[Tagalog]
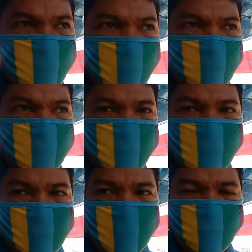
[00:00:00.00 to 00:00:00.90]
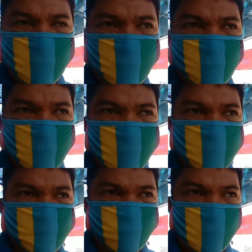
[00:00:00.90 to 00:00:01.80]
So I will try kung ano ang
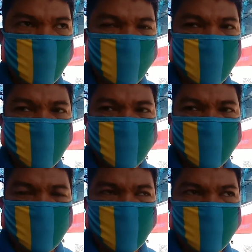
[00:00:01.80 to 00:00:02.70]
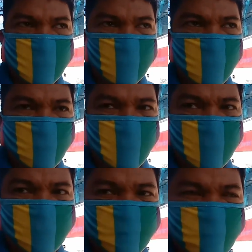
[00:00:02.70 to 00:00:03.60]
kalagayan sa
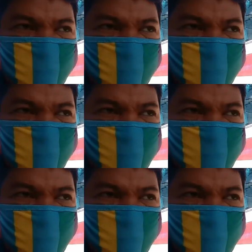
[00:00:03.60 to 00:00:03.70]
Tacloban